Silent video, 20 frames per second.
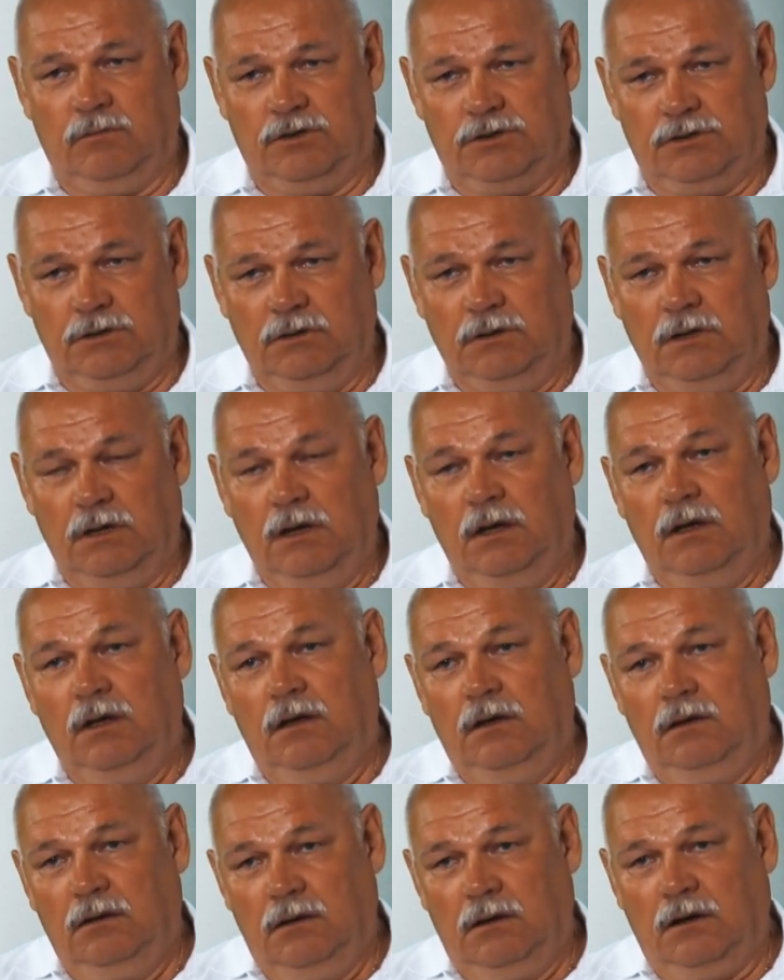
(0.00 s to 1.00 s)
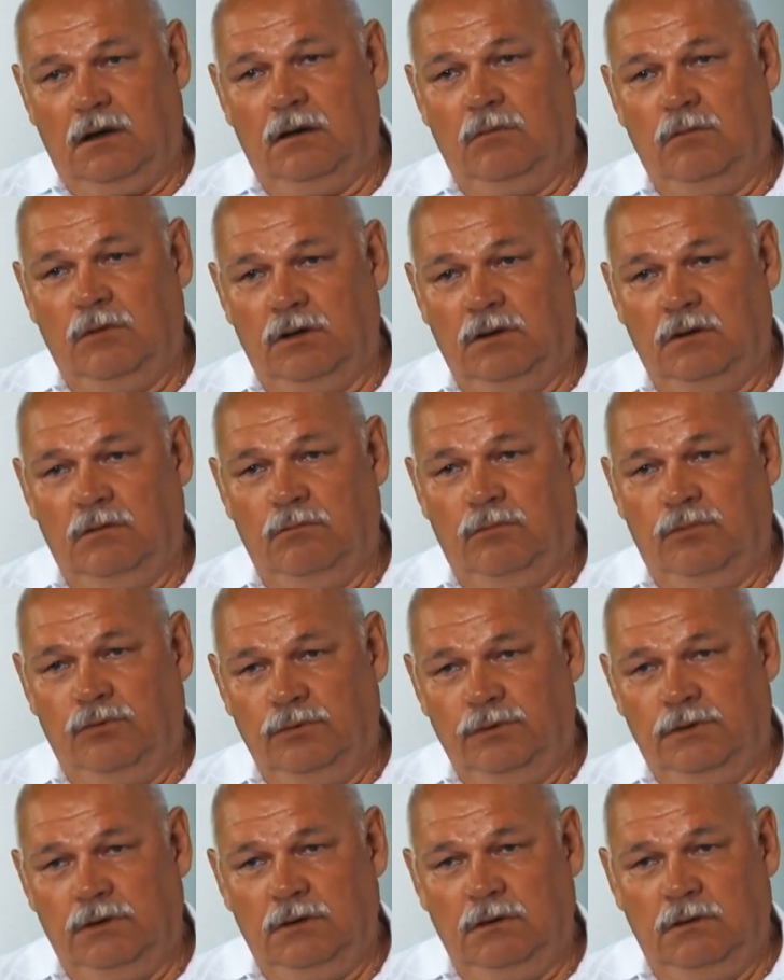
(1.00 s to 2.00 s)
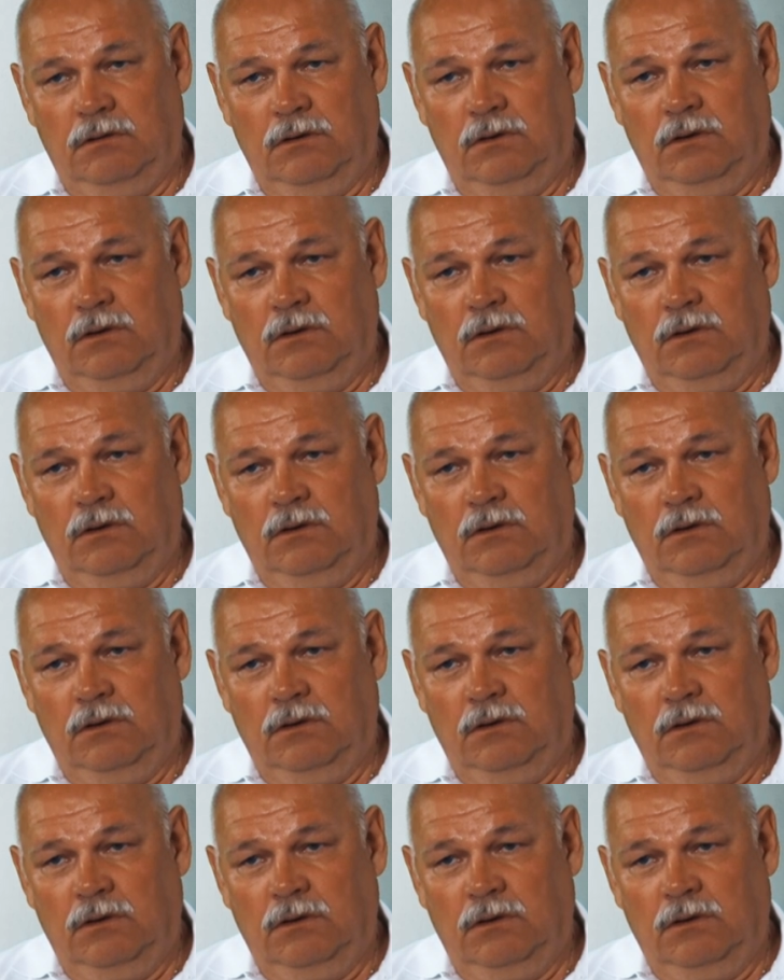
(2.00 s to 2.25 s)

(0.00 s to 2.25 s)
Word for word: машин на командном пункте